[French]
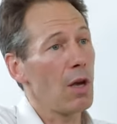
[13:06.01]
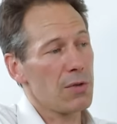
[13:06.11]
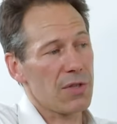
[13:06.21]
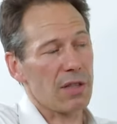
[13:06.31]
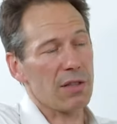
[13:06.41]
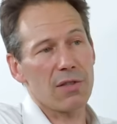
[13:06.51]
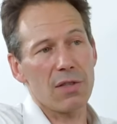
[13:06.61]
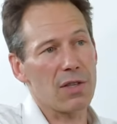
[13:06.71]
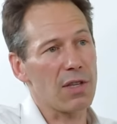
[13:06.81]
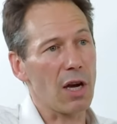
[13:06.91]
Certains de ces
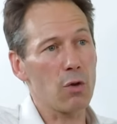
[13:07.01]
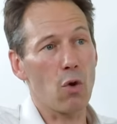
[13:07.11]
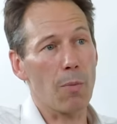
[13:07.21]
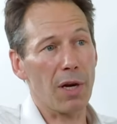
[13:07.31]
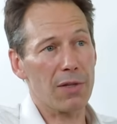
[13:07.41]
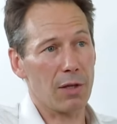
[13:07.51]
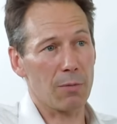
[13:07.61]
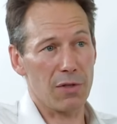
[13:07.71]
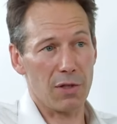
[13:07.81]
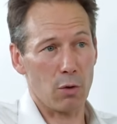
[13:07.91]
scénarios apparaissaient comme
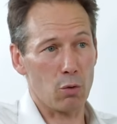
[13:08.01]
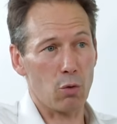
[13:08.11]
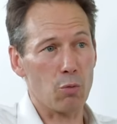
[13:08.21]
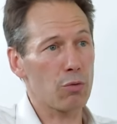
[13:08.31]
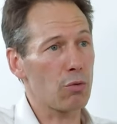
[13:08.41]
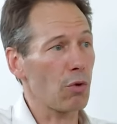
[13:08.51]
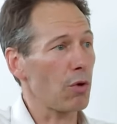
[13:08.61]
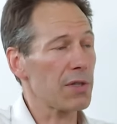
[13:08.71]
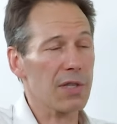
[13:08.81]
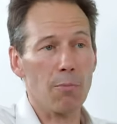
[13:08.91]
des scénarios de rupture
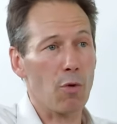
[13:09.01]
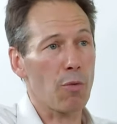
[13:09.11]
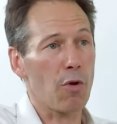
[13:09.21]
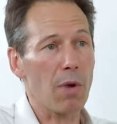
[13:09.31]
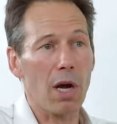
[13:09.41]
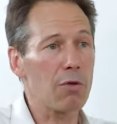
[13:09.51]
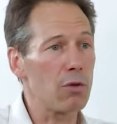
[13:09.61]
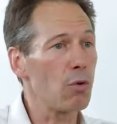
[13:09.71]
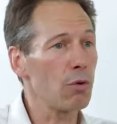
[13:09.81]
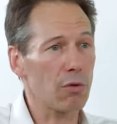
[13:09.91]
extrêmement probables et
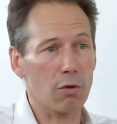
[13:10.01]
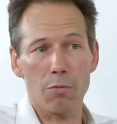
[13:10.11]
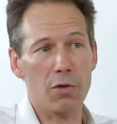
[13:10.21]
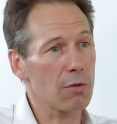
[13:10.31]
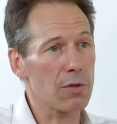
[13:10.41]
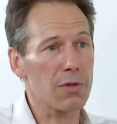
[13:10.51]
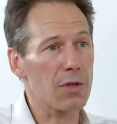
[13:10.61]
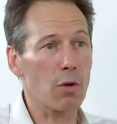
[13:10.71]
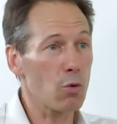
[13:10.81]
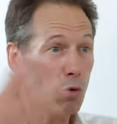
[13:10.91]
d'autres comme étant des
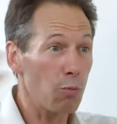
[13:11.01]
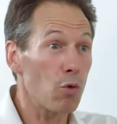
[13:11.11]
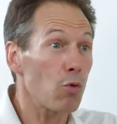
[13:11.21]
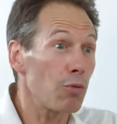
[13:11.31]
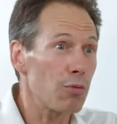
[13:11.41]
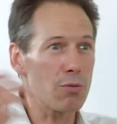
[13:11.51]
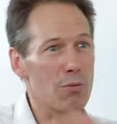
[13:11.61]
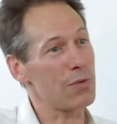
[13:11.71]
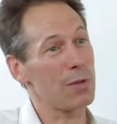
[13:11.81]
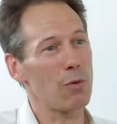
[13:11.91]
scénarios beaucoup
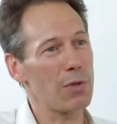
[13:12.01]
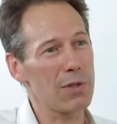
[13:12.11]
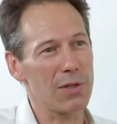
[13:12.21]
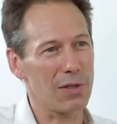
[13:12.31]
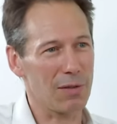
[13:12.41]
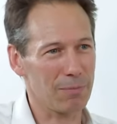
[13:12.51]
plus hypothétiques.